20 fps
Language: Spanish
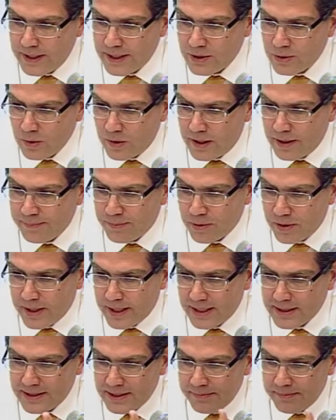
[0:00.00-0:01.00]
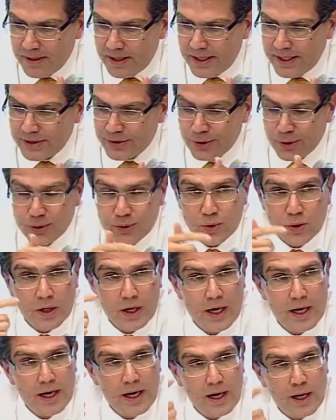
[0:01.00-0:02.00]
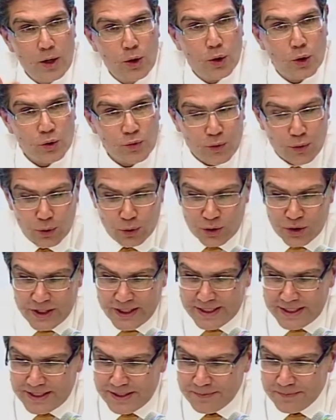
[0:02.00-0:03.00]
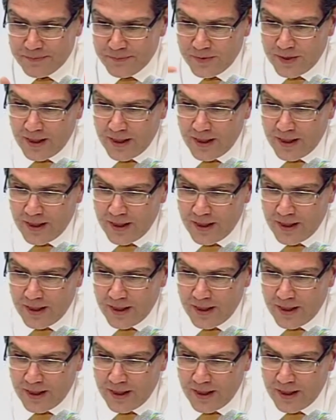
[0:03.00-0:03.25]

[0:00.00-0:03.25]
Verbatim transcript: de azúcar por cada 100 mililitros, los Frutsis,